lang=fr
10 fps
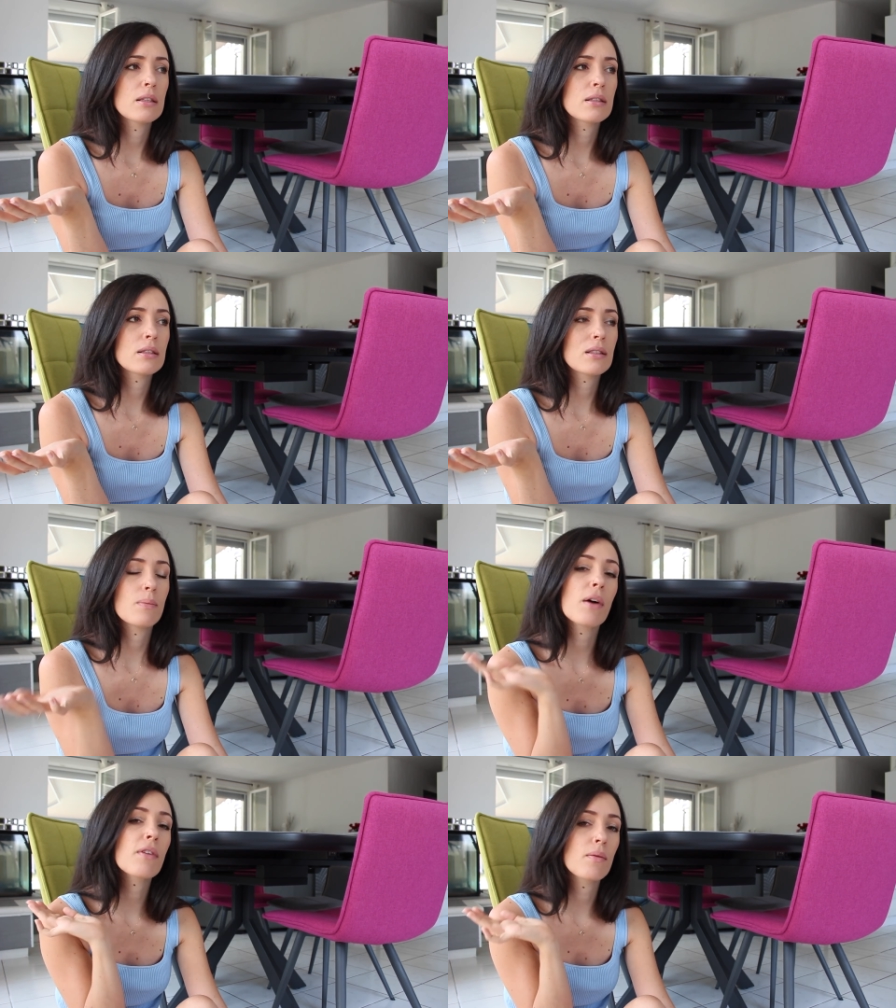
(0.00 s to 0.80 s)

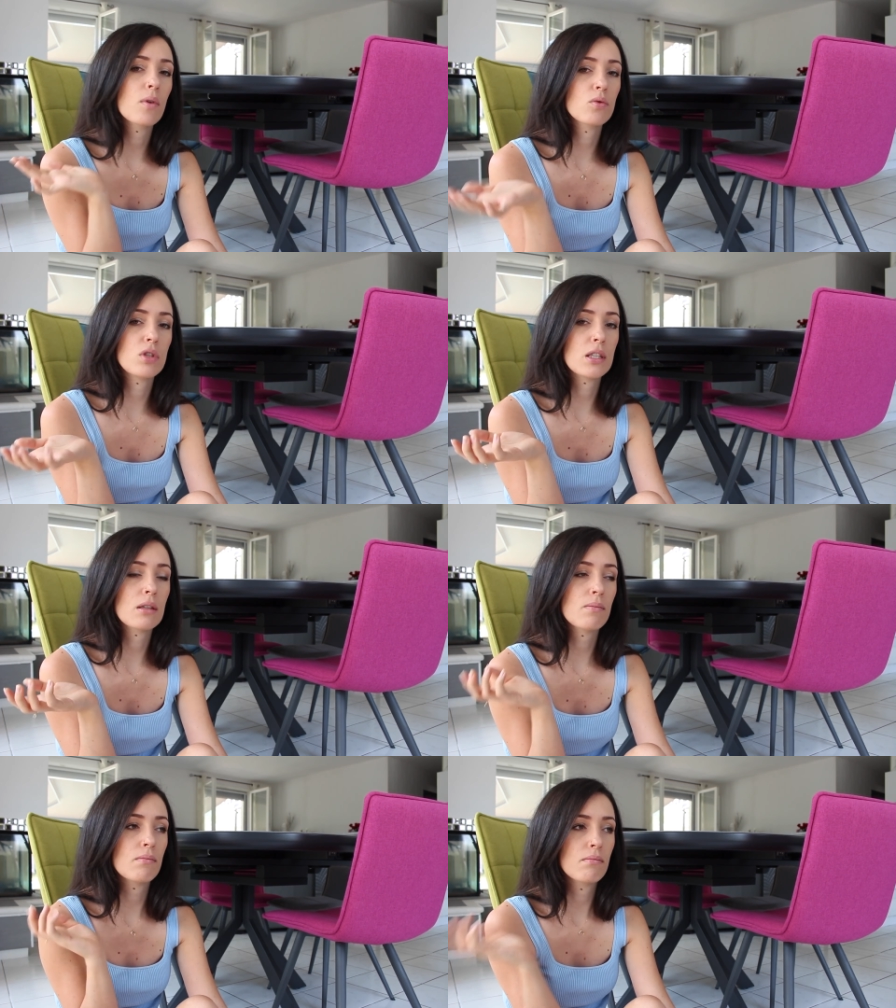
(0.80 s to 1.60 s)
C'est pas vraiment
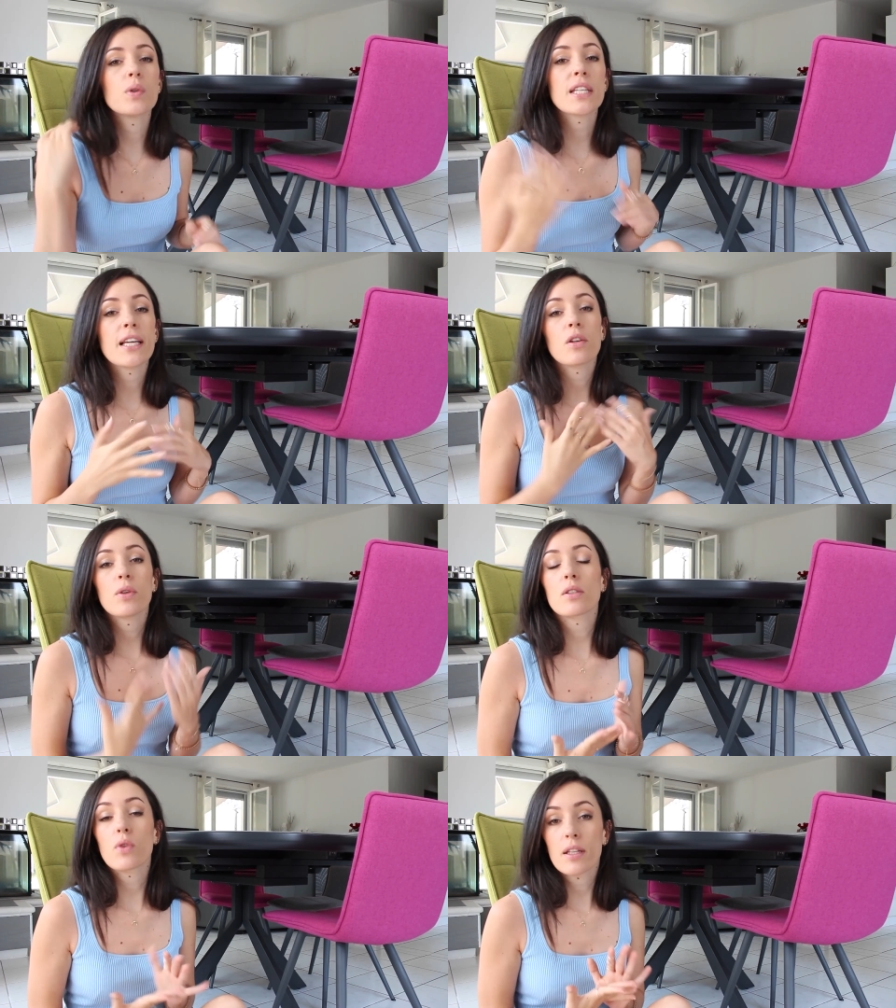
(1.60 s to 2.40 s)
logique. Donc c'est
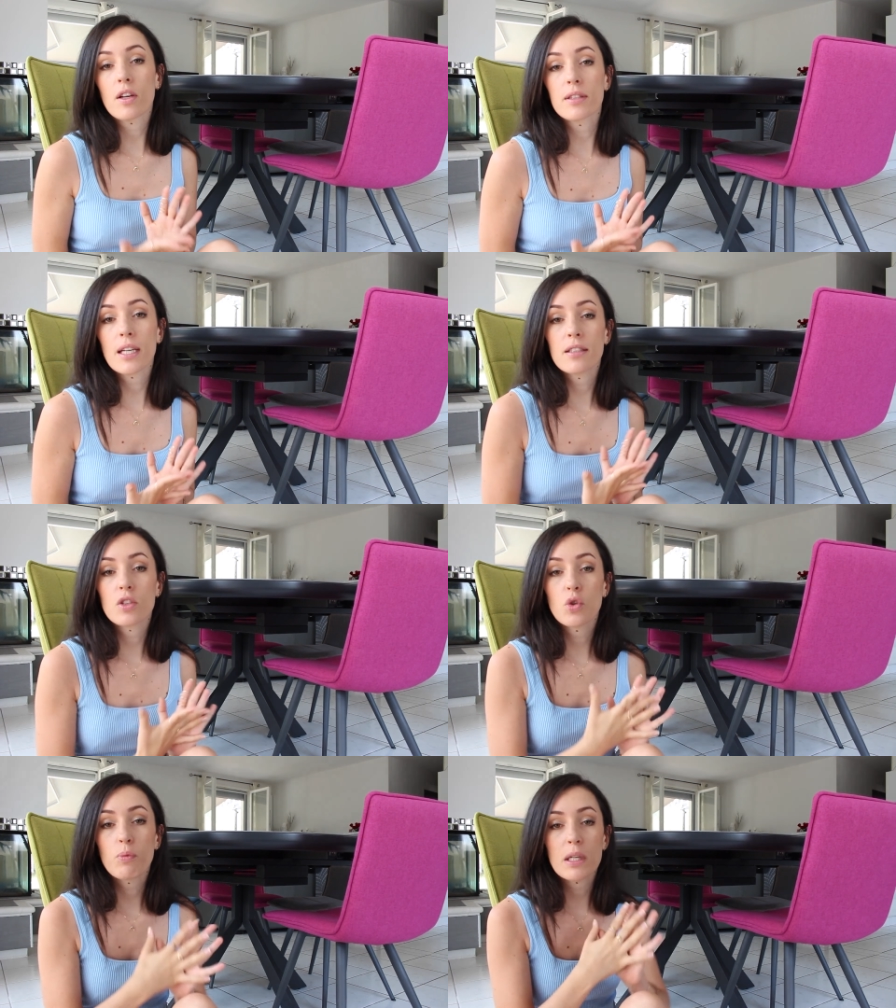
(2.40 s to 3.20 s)
calculé sur les 30 derniers
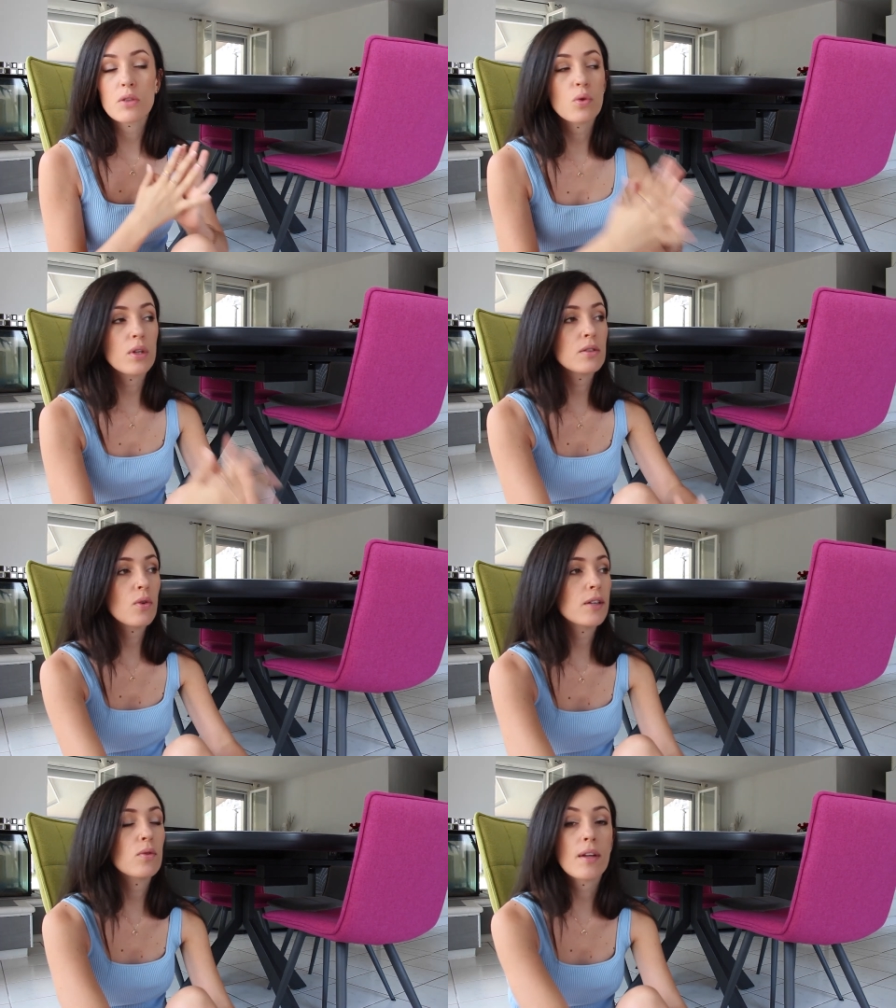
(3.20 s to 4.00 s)
jours, pas sur
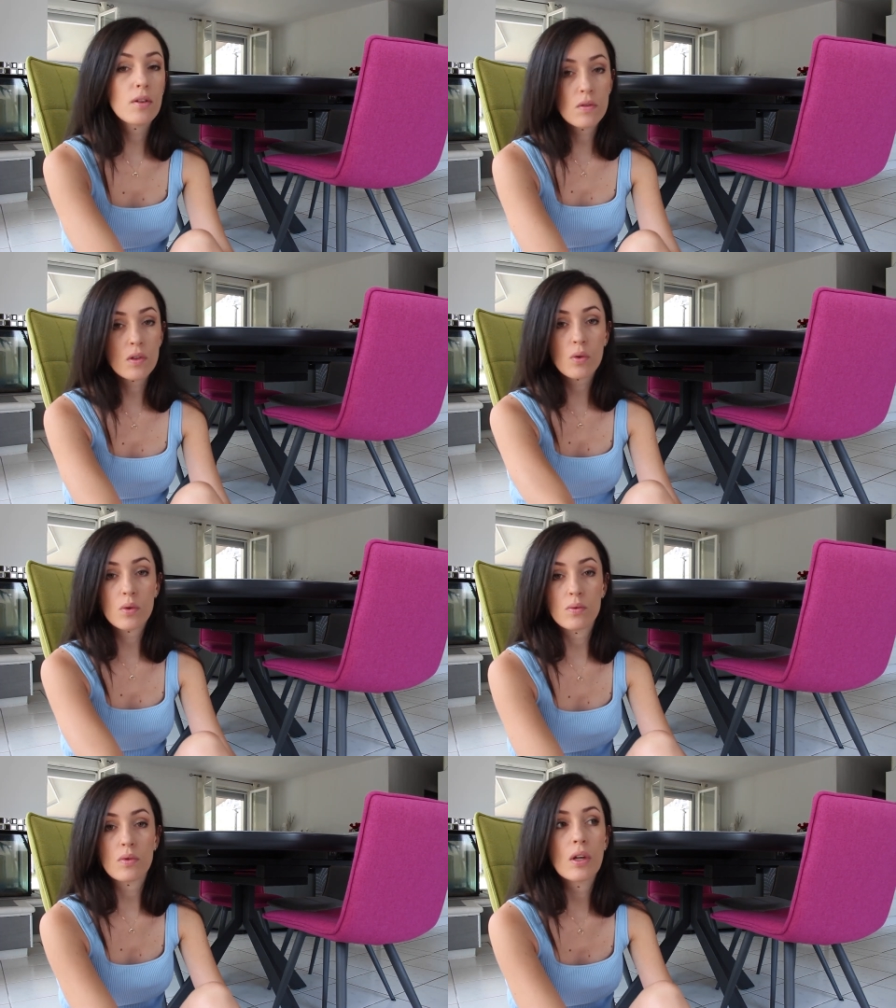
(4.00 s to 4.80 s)
l'historique total de votre
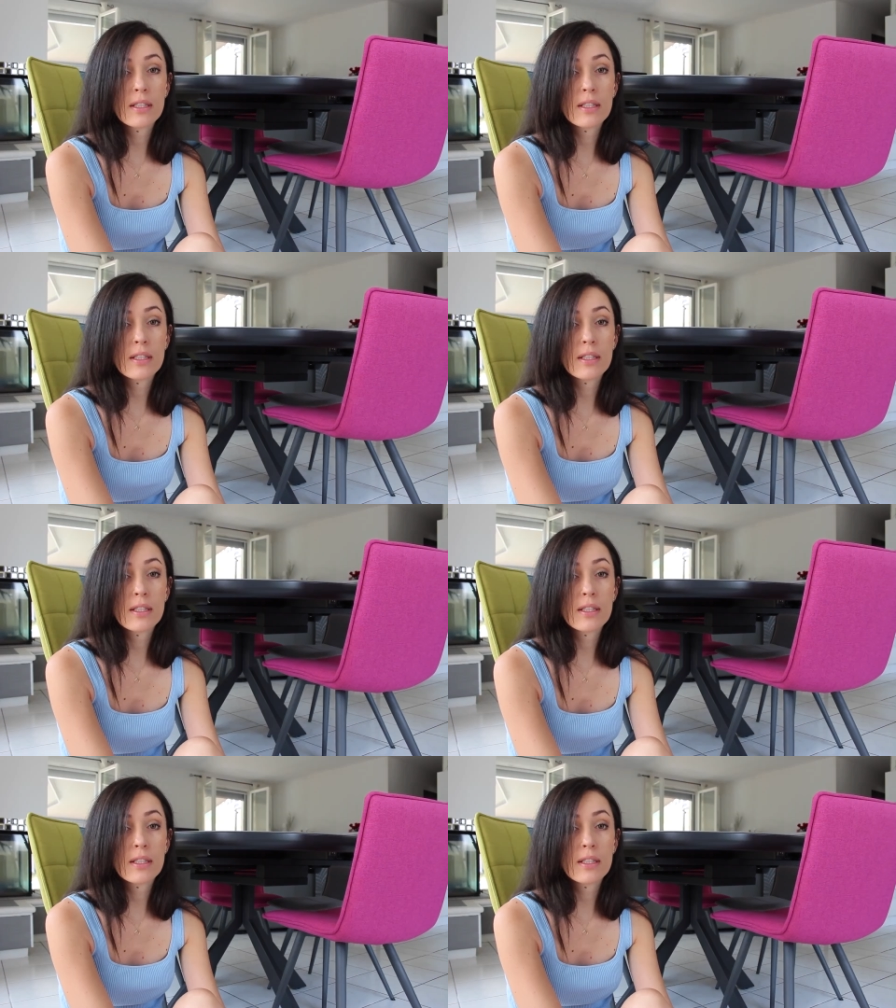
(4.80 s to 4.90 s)
compte.